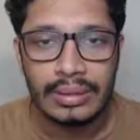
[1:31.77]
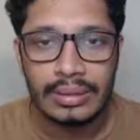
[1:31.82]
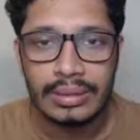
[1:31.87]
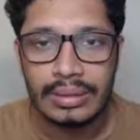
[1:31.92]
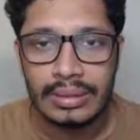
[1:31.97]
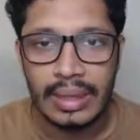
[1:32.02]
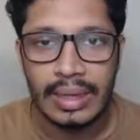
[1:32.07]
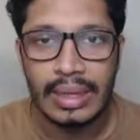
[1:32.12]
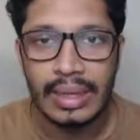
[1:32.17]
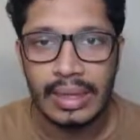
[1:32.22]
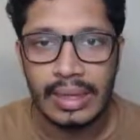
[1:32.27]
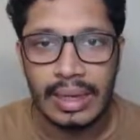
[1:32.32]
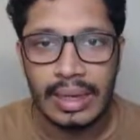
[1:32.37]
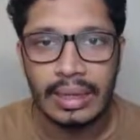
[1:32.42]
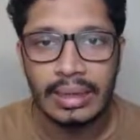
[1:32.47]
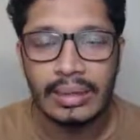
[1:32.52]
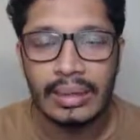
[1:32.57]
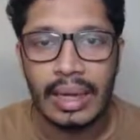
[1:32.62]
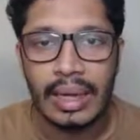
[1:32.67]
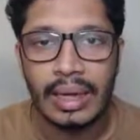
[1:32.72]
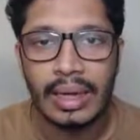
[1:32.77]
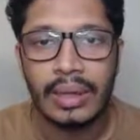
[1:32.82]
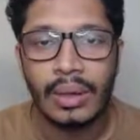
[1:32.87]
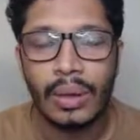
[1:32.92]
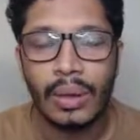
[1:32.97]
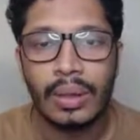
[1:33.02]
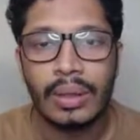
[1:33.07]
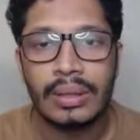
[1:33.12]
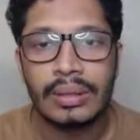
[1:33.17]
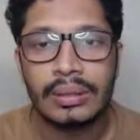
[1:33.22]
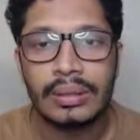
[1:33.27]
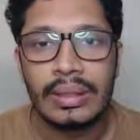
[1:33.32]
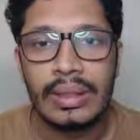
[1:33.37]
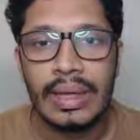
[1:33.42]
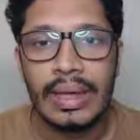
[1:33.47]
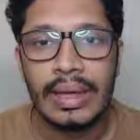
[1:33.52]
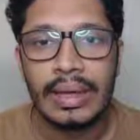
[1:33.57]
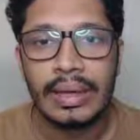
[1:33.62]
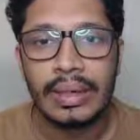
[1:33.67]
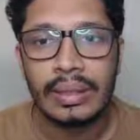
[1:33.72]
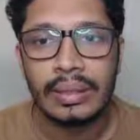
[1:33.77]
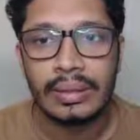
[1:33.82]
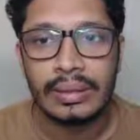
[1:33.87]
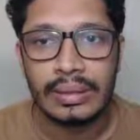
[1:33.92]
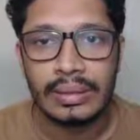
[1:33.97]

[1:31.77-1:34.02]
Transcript: से लिंक था और इसलिए अगर